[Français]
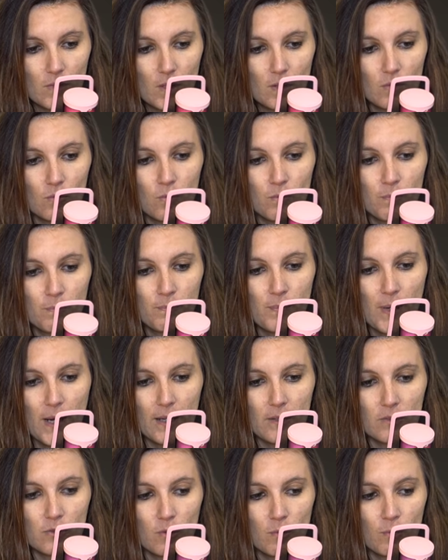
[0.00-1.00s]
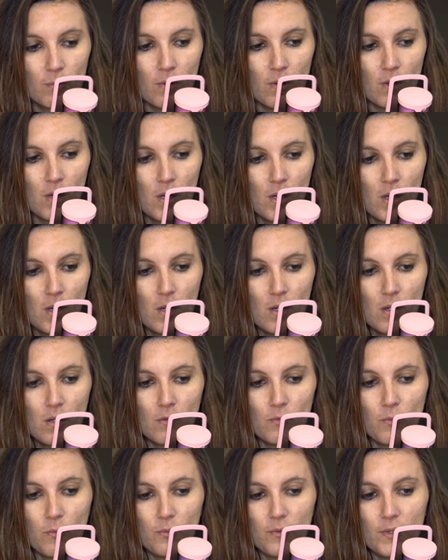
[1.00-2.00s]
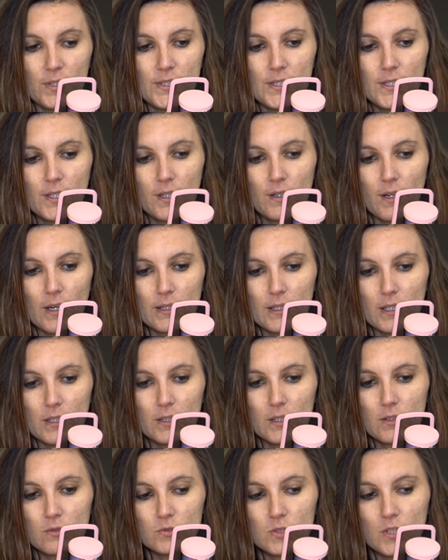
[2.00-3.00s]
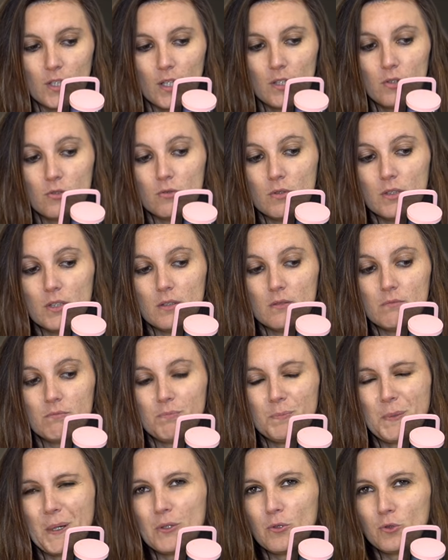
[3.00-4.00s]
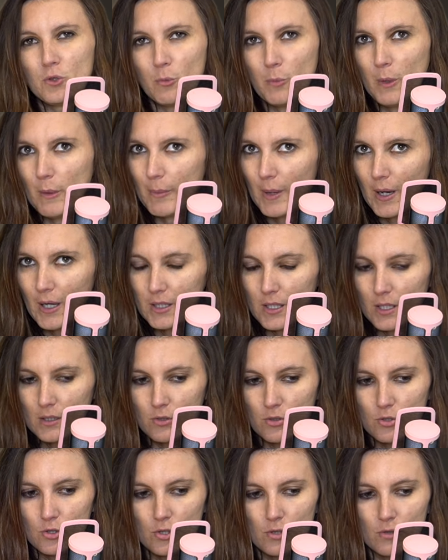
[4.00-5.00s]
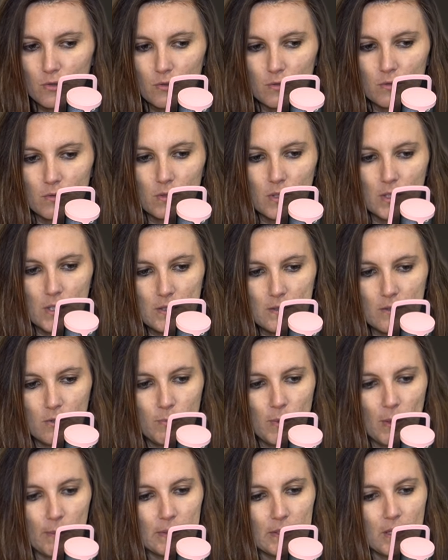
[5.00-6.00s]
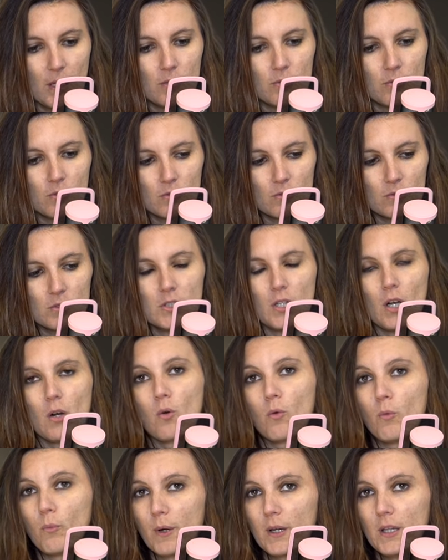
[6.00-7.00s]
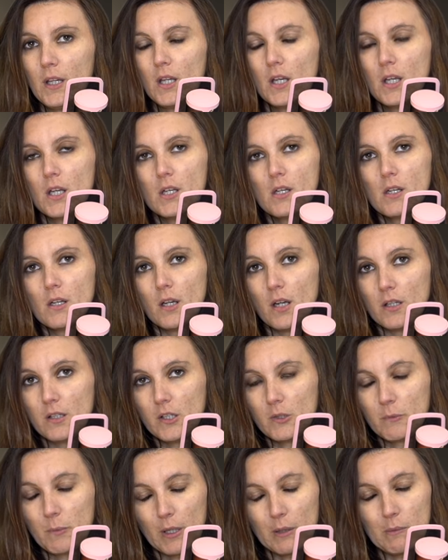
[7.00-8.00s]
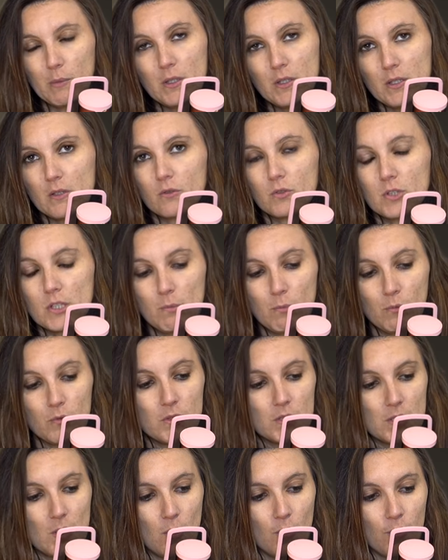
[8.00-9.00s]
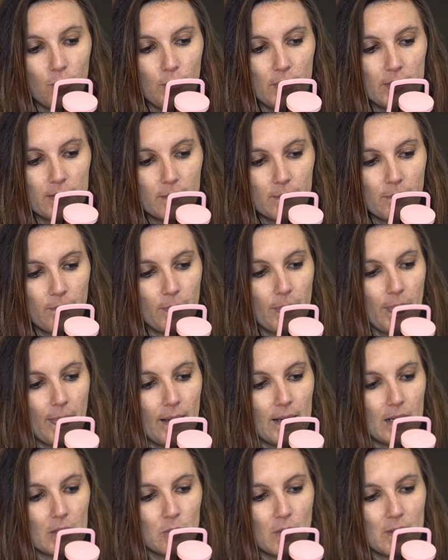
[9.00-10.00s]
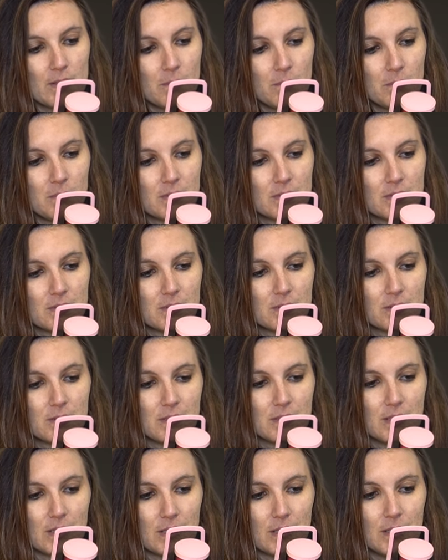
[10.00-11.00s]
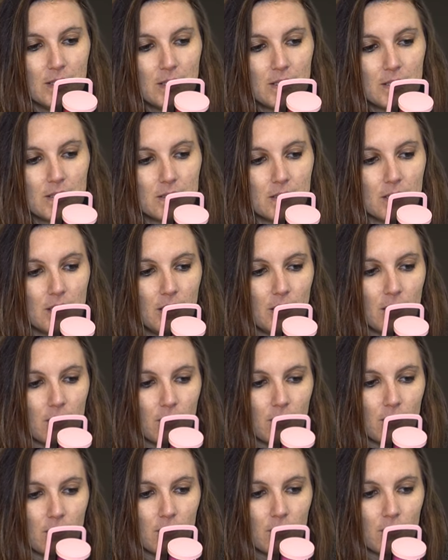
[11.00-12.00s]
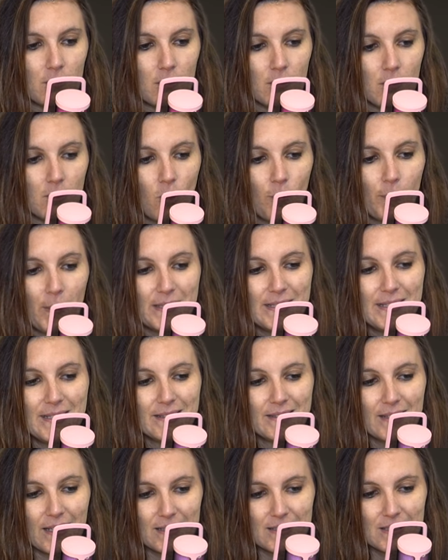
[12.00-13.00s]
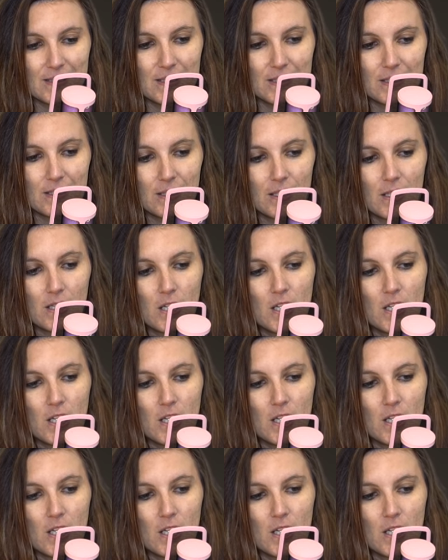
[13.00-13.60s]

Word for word: Donc, par exemple, vous pouvez dire à quelqu'un, on dirait que tu es préoccupé par quelque chose et ça lui permettra de sentir compris et d'exprimer ses sentiments s'il le souhaite. La troisième technique, c'est euh, l'empathie tactique.